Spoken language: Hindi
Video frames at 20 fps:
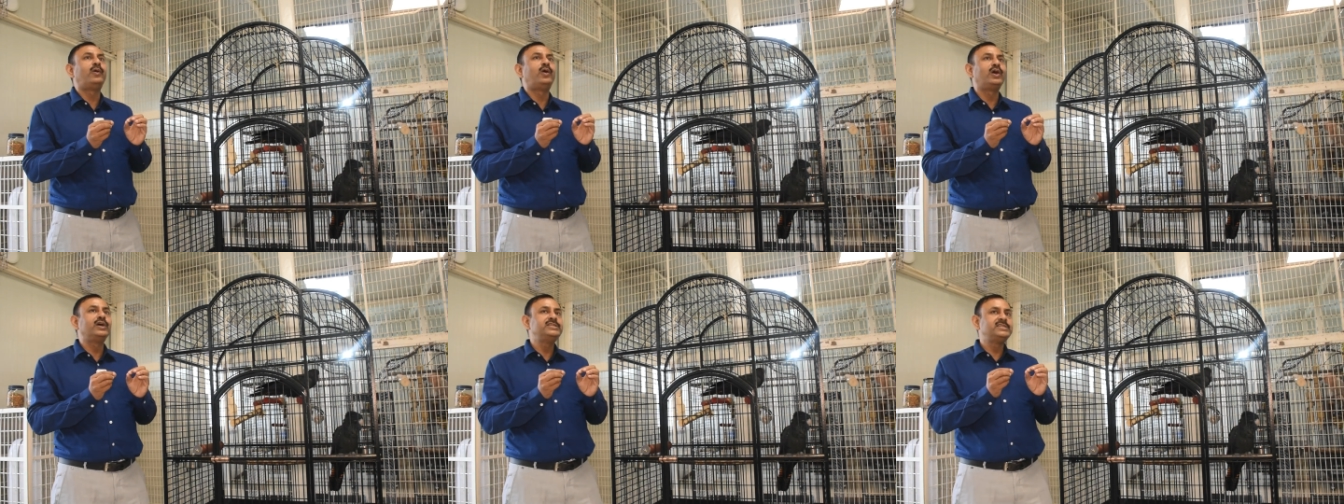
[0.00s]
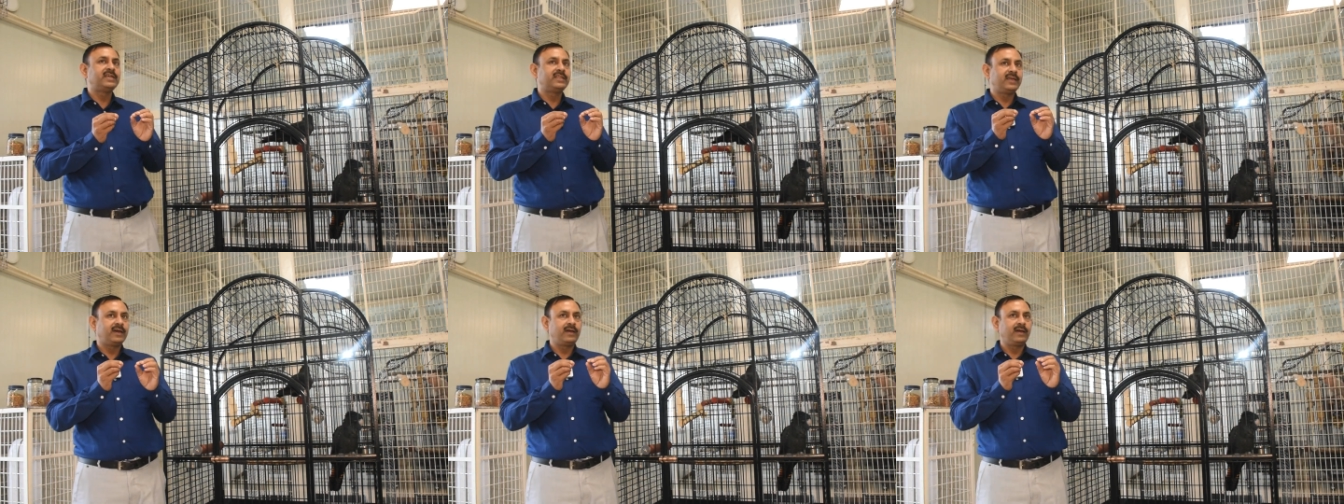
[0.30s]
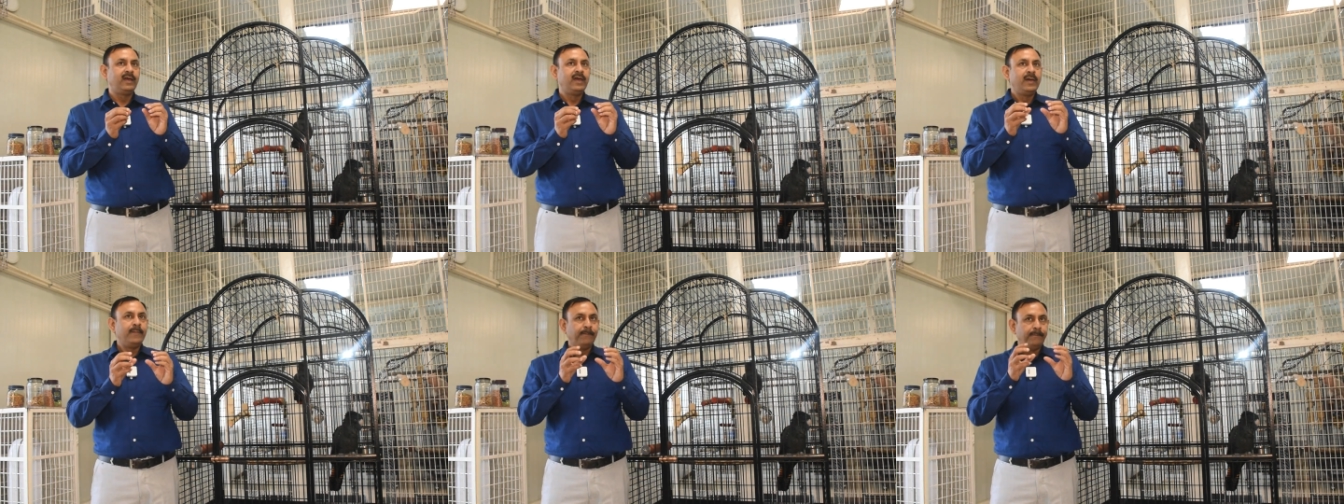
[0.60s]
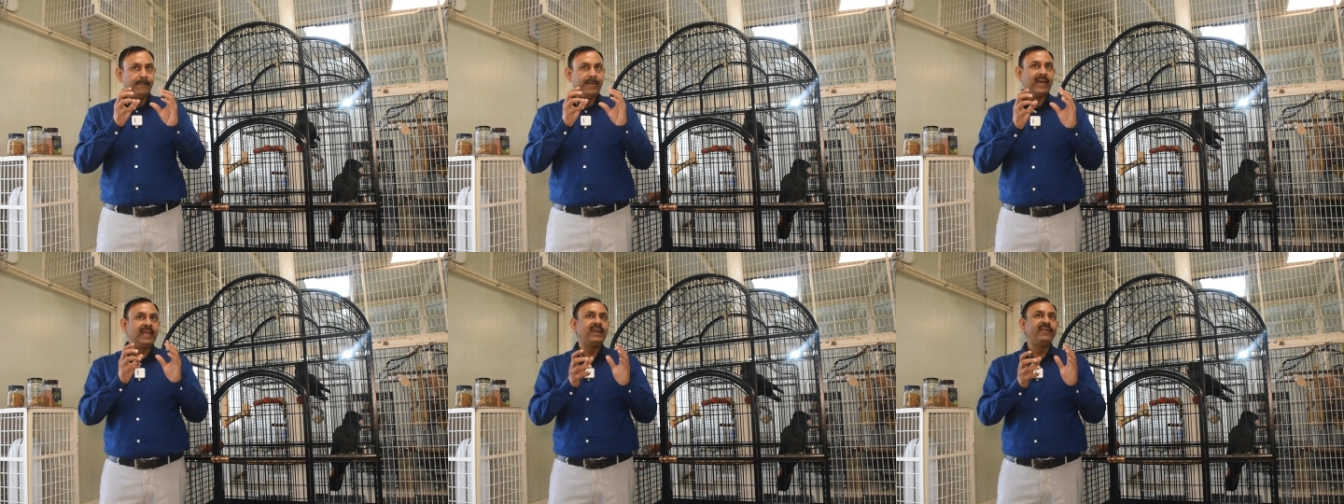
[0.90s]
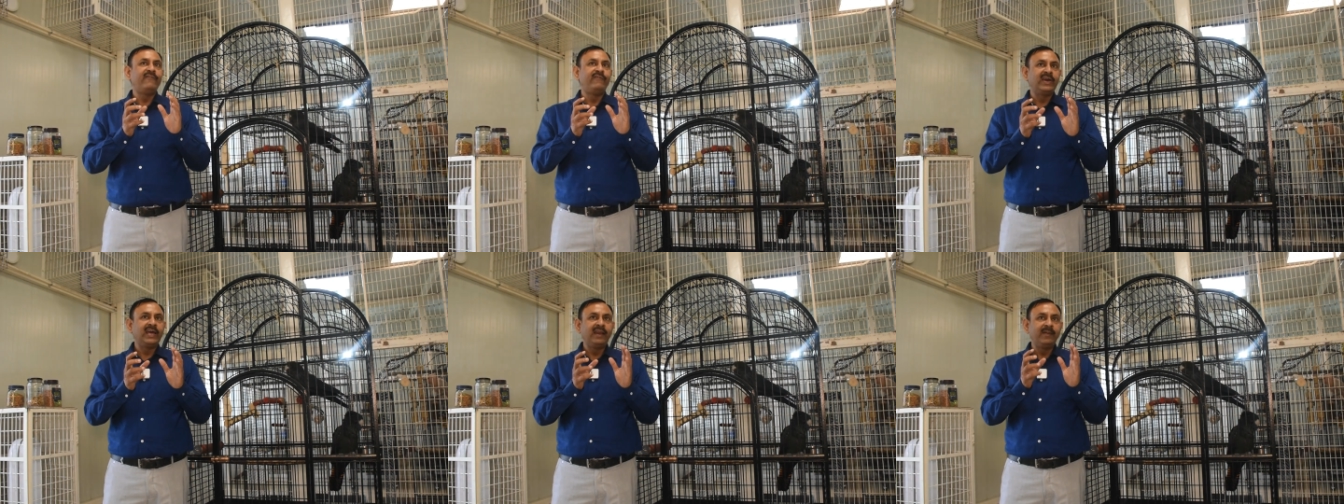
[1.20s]
बहुत ज़्यादा
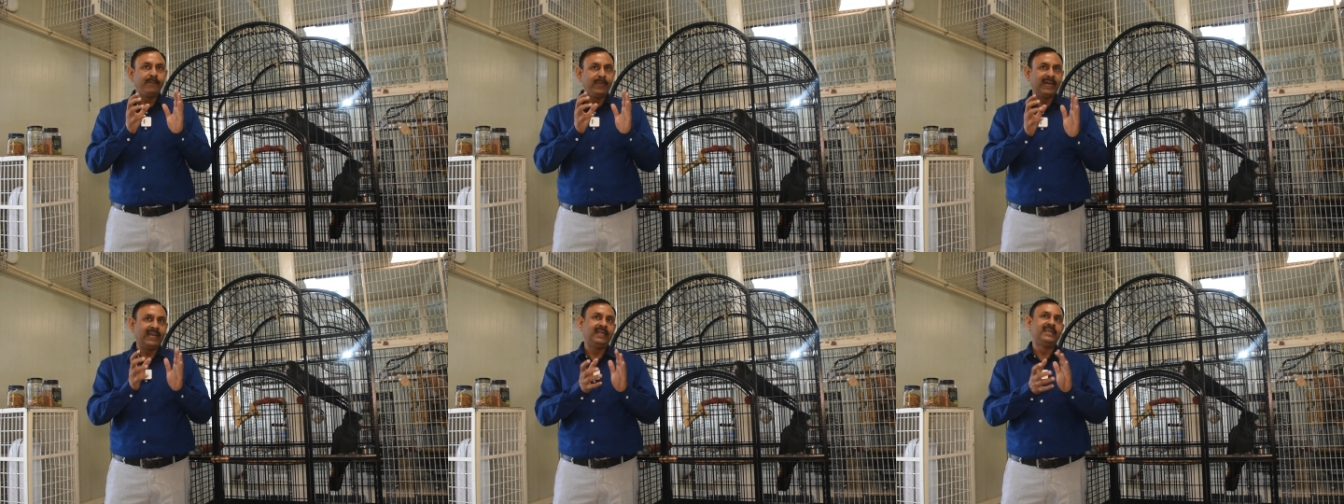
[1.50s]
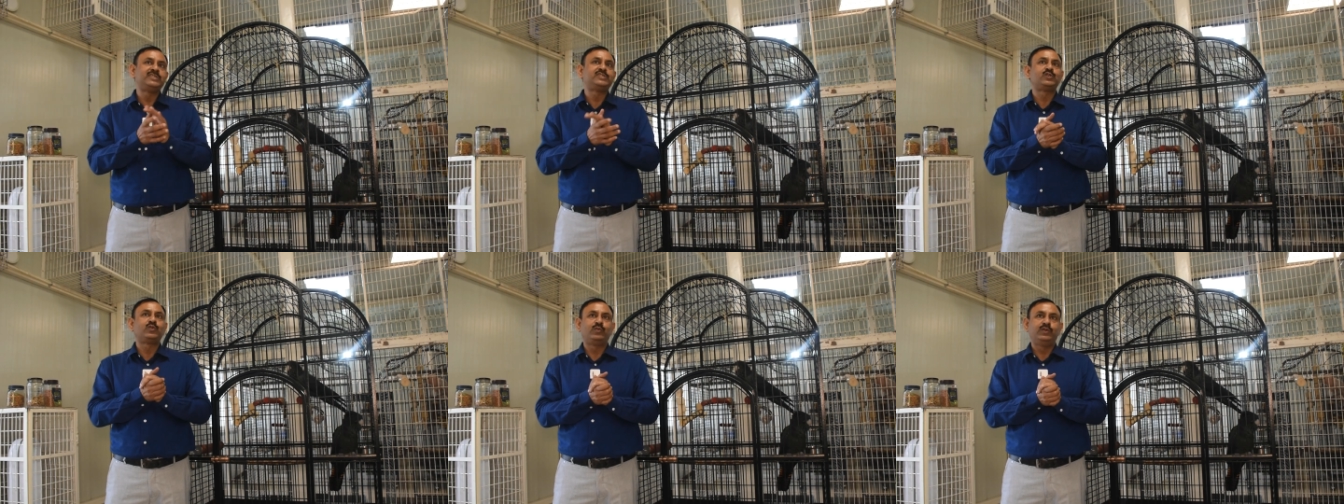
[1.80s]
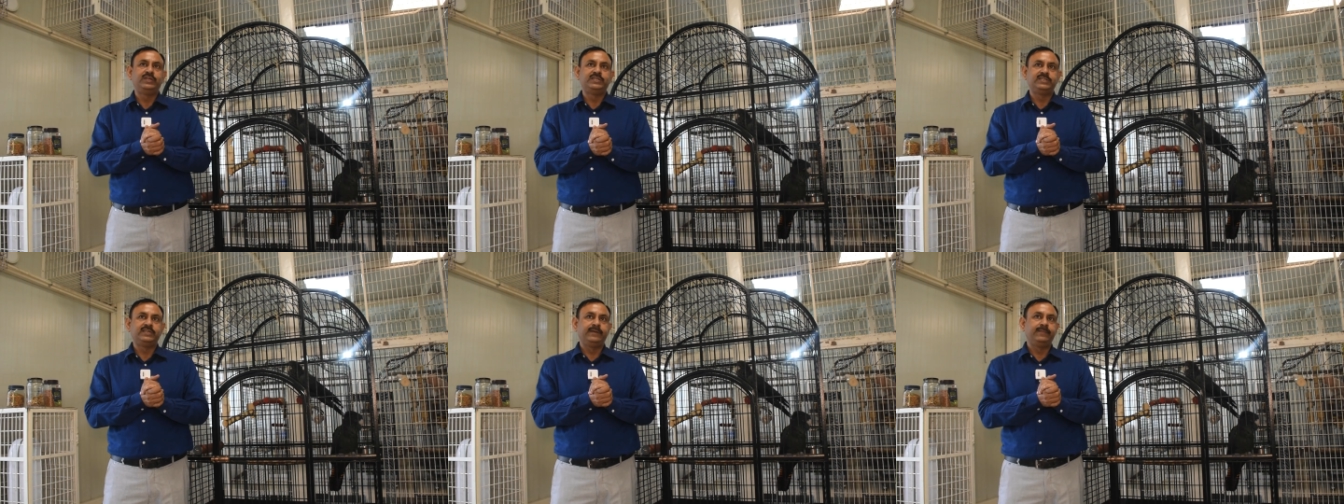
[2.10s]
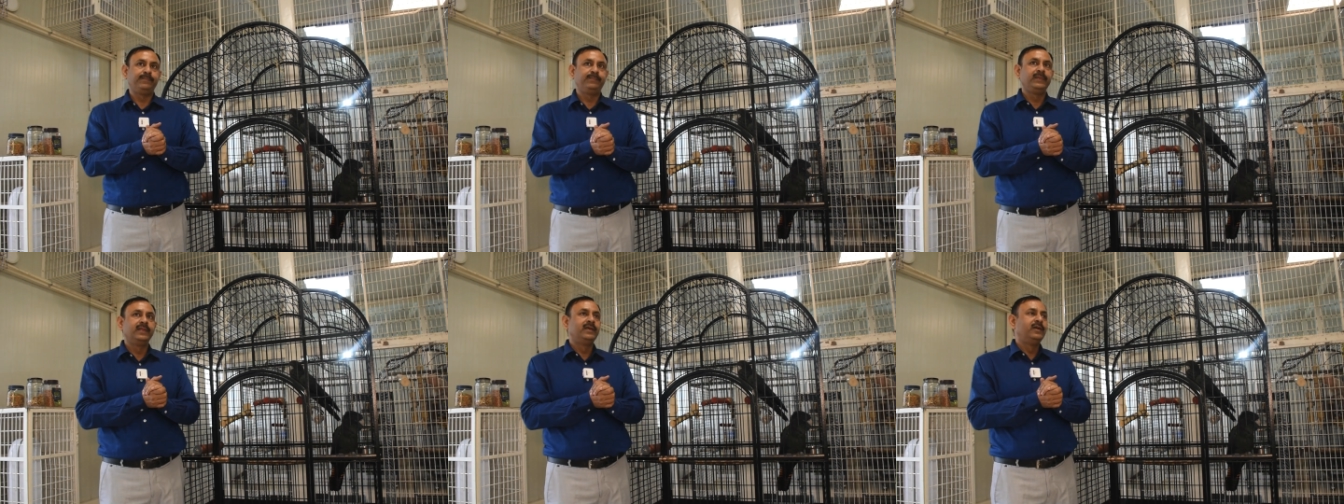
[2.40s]
वेल वेल बैलेंस्ड होनी चाहिए